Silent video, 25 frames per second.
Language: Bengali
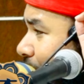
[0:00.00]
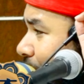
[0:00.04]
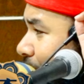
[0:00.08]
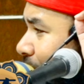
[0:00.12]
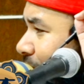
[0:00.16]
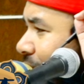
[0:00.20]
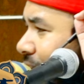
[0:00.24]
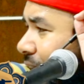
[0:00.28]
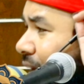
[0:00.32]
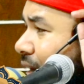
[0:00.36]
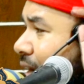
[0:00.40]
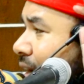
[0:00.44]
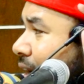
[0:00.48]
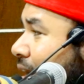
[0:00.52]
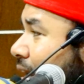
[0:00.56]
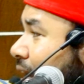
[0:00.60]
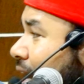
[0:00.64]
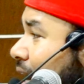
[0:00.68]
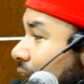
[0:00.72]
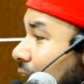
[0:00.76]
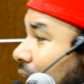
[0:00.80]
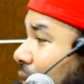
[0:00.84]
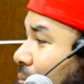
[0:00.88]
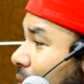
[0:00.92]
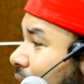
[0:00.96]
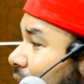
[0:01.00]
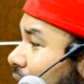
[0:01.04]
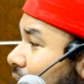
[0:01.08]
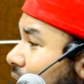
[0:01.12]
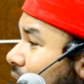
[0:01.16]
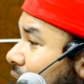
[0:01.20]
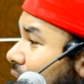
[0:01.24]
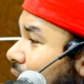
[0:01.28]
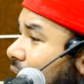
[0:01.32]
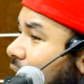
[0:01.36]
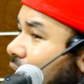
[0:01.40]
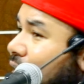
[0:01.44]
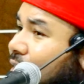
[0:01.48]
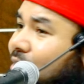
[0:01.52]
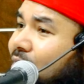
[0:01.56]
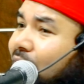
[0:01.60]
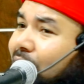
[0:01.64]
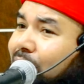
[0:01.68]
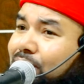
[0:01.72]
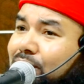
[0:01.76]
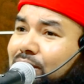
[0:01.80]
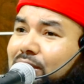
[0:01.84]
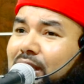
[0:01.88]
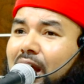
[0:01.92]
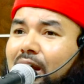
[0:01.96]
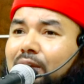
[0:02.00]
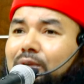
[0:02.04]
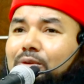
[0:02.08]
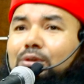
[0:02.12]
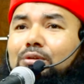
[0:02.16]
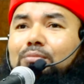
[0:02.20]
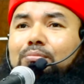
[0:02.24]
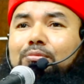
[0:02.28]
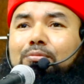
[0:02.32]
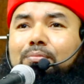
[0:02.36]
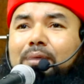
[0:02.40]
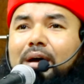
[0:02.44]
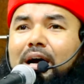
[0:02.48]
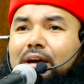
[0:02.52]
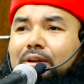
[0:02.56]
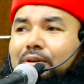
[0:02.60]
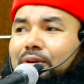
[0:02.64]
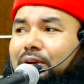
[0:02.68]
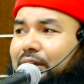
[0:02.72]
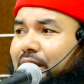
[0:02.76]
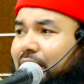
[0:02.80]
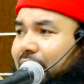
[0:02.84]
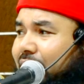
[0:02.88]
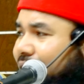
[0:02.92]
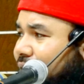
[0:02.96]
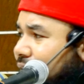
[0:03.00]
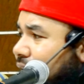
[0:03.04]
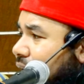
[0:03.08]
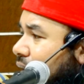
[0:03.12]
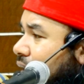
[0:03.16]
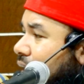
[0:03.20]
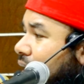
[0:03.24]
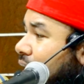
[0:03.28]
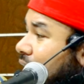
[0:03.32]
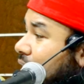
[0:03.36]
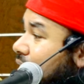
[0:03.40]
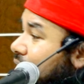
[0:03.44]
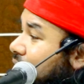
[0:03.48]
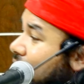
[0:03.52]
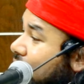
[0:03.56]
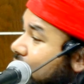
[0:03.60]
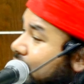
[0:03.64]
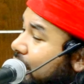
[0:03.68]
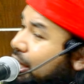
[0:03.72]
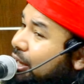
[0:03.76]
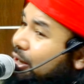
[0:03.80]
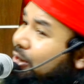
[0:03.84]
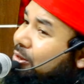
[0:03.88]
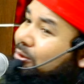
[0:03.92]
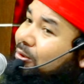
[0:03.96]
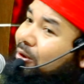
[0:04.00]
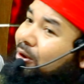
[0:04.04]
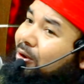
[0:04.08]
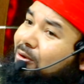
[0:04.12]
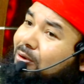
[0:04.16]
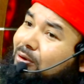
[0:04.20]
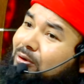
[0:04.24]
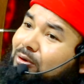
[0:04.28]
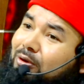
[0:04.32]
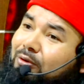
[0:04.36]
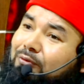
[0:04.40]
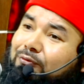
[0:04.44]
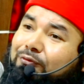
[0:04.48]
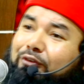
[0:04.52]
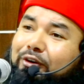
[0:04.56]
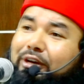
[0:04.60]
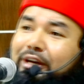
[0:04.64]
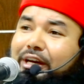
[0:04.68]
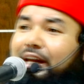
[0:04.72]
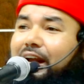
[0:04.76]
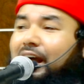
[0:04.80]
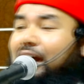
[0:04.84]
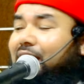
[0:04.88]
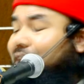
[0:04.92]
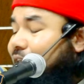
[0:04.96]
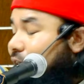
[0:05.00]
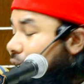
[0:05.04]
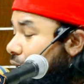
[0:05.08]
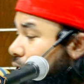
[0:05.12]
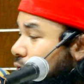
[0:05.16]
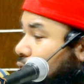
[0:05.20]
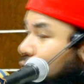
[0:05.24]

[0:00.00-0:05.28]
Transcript: করবে আমার আল্লাহ রমজানুল মুবারকে তাদের কখনো ফরিয়াদকে